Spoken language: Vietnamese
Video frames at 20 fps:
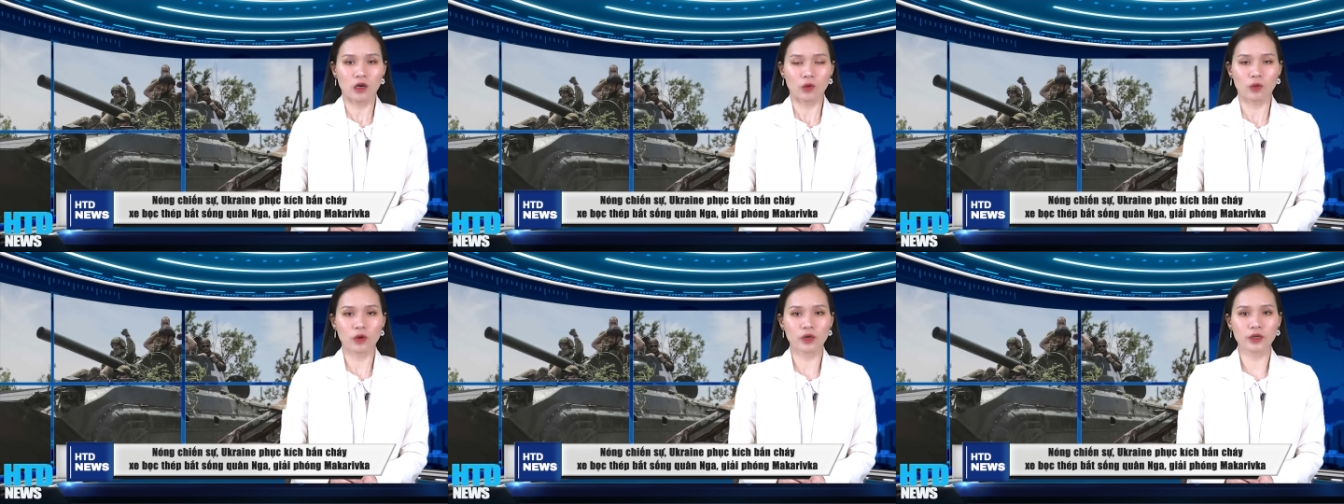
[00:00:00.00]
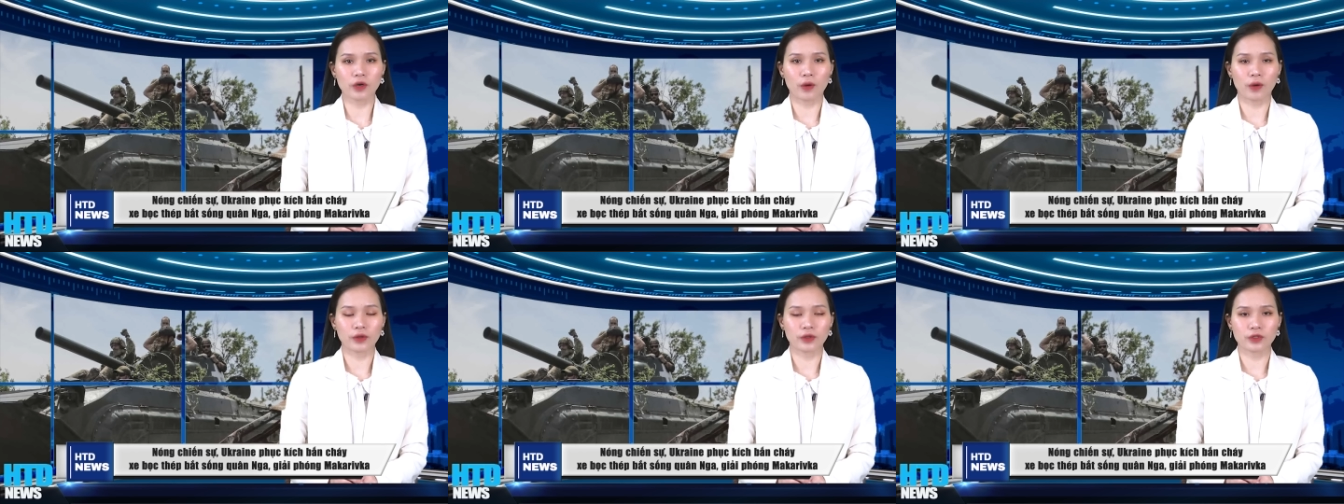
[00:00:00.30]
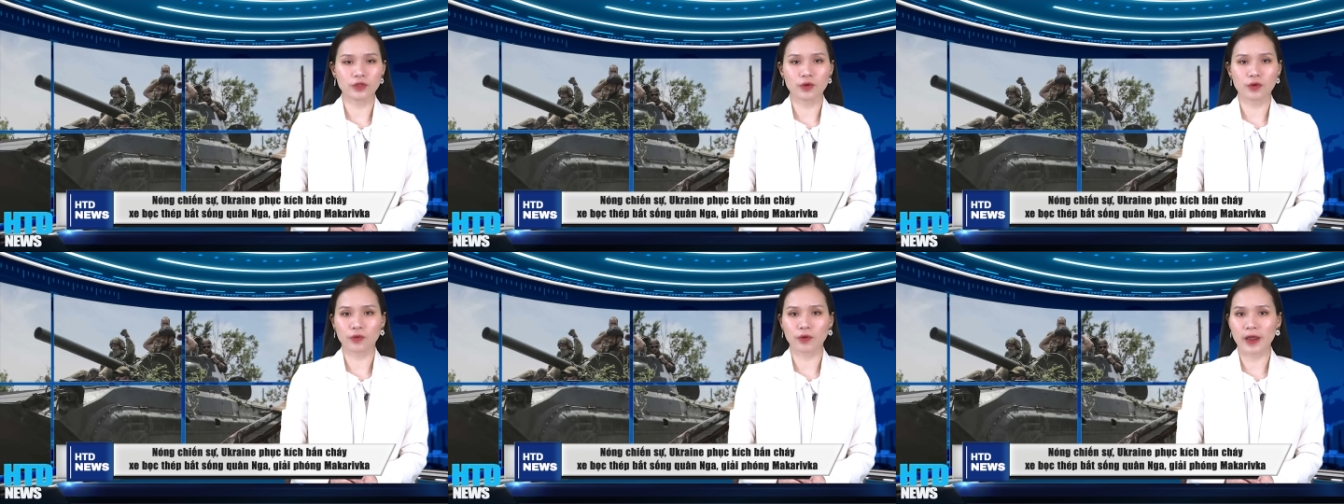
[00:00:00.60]
quân đội
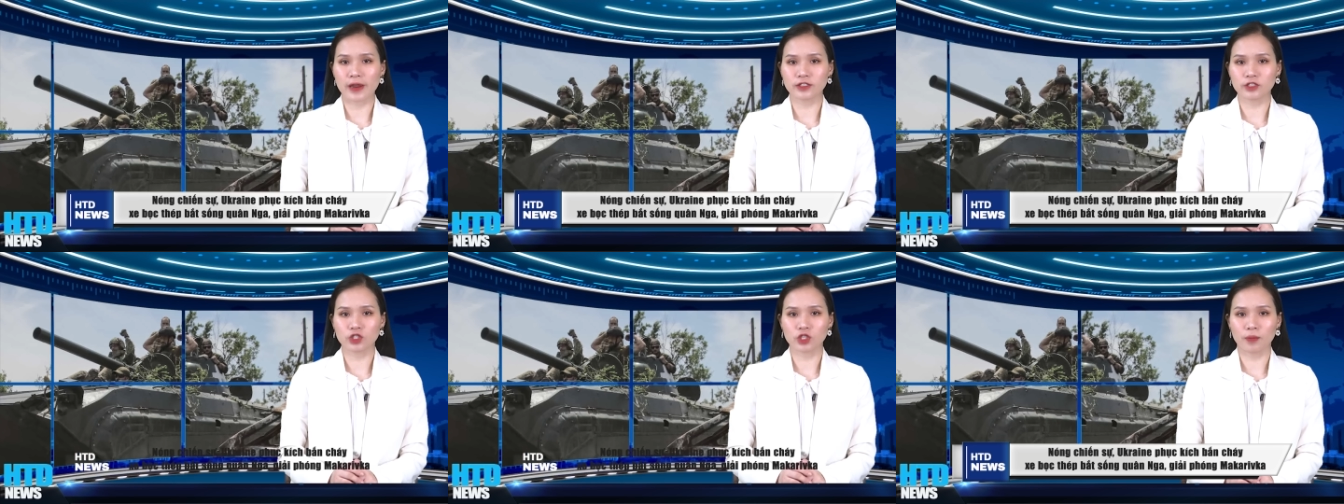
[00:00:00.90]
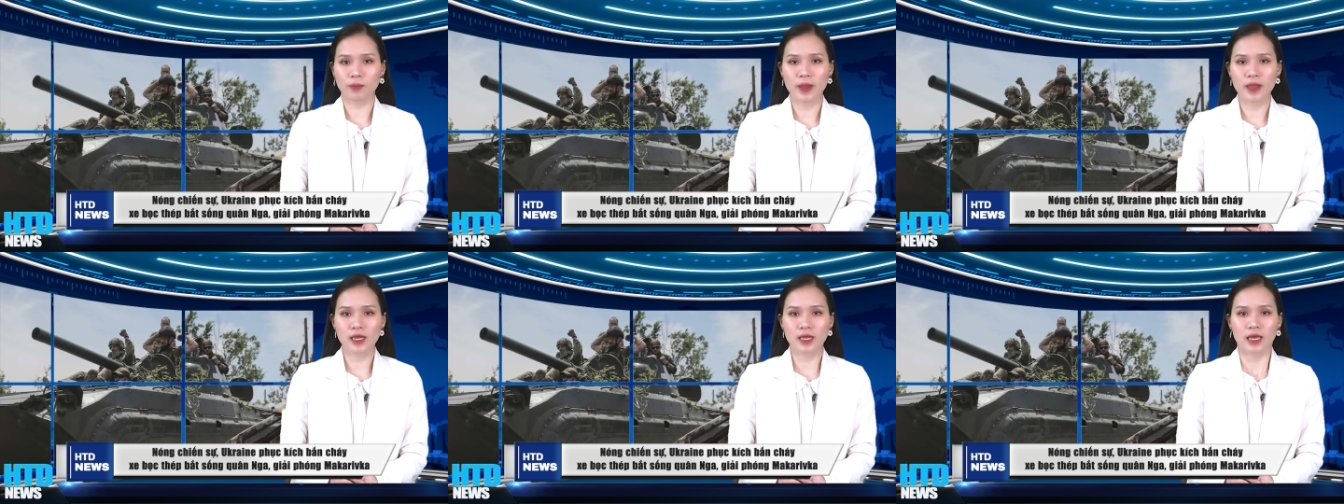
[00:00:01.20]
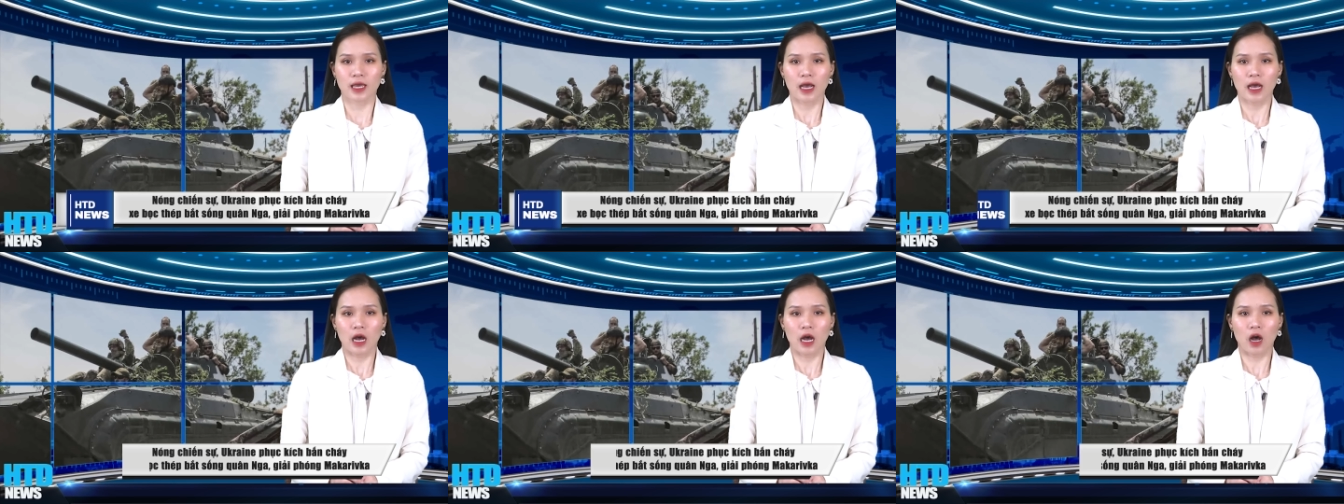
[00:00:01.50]
Ukraine cho biết
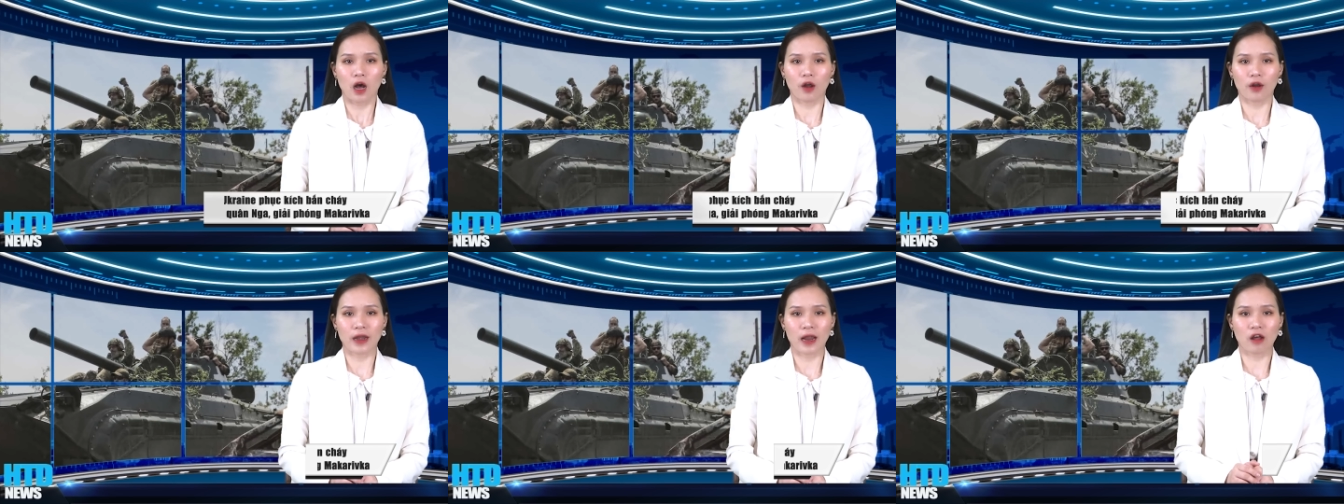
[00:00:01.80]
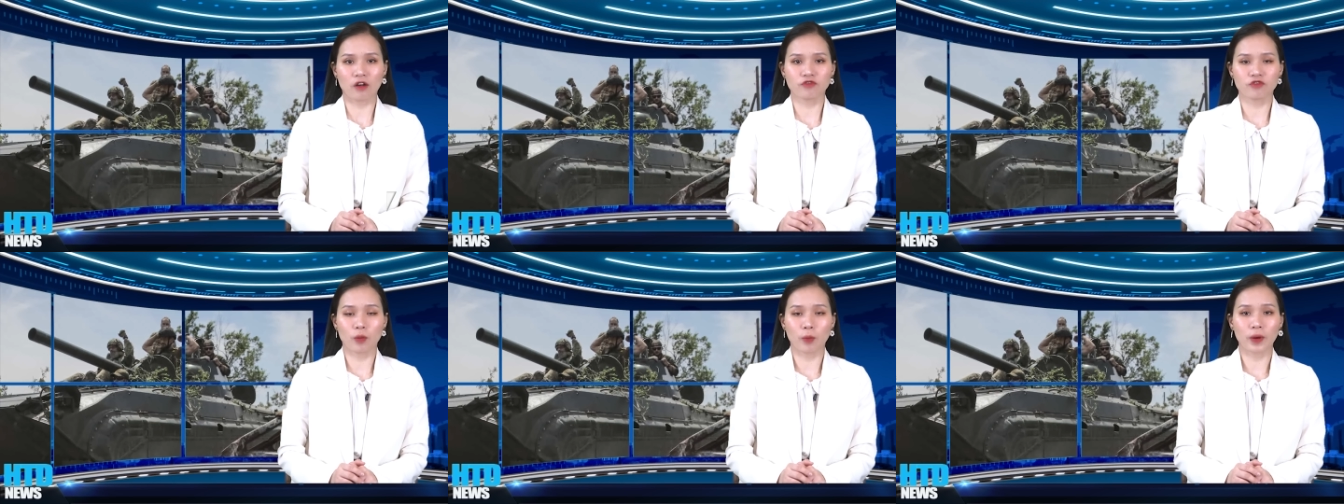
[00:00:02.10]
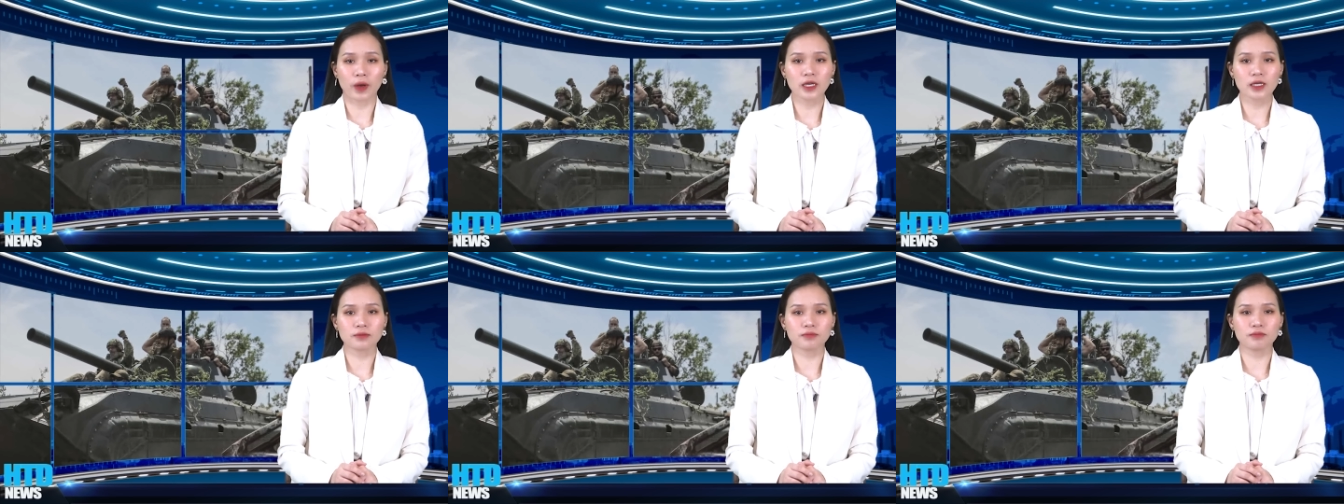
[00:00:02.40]
họ đã
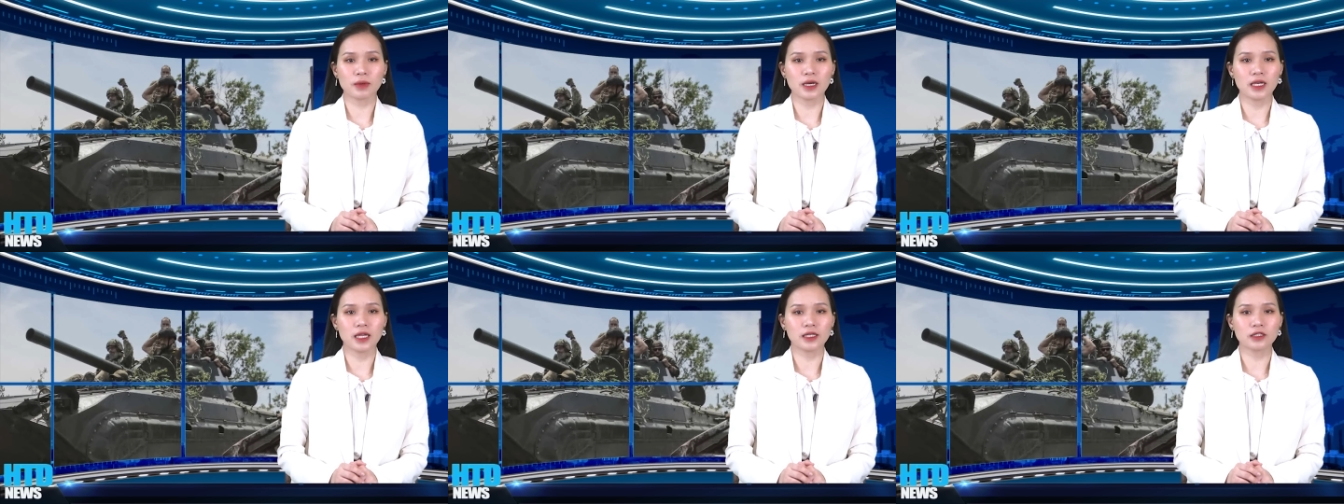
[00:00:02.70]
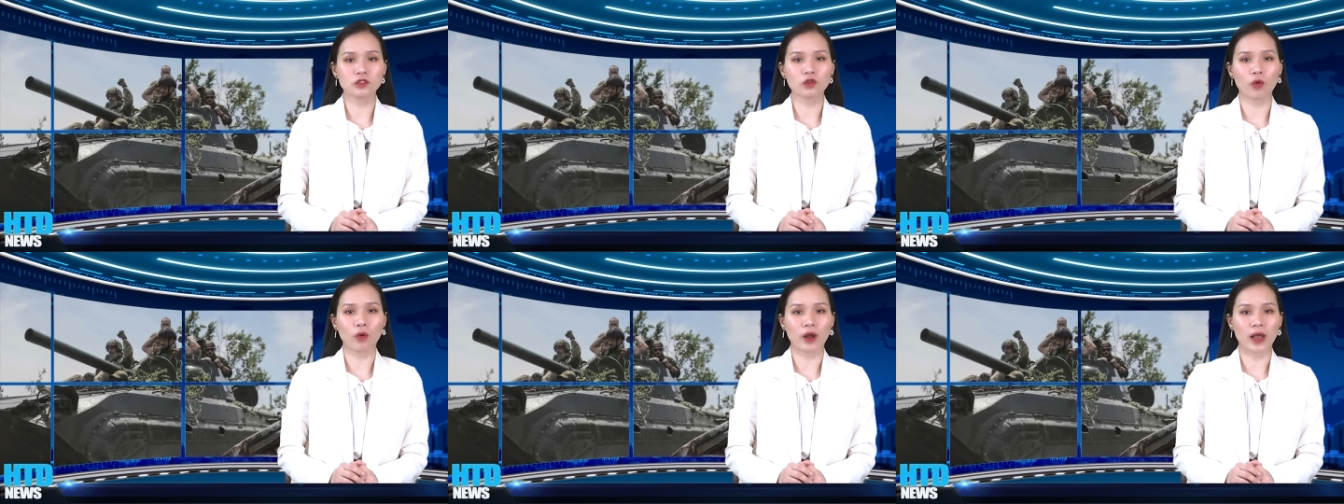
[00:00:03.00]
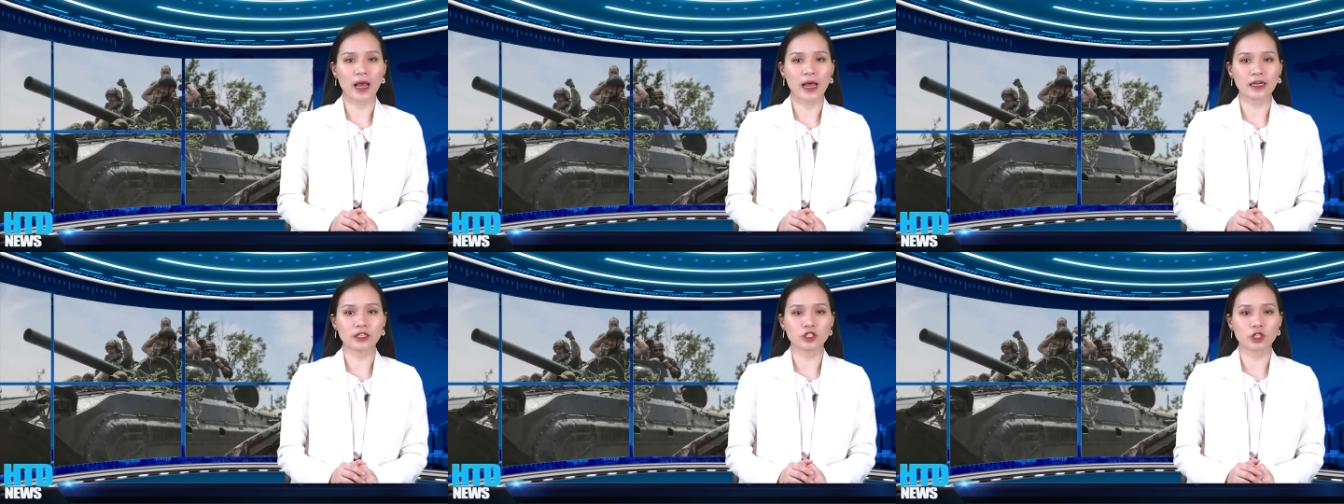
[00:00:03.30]
phục kích binh lính của
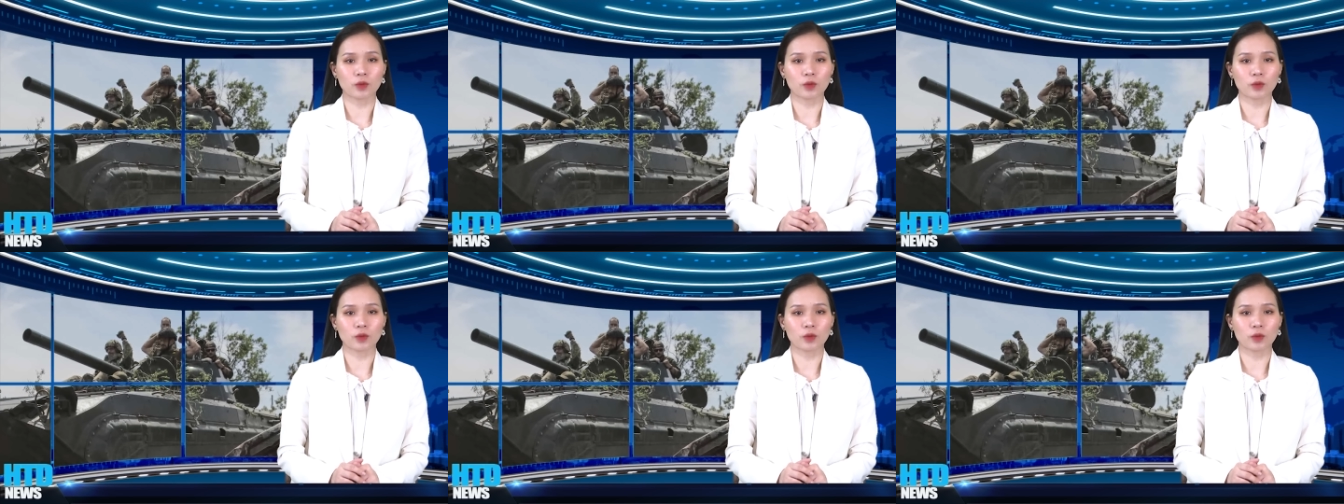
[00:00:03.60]
Nga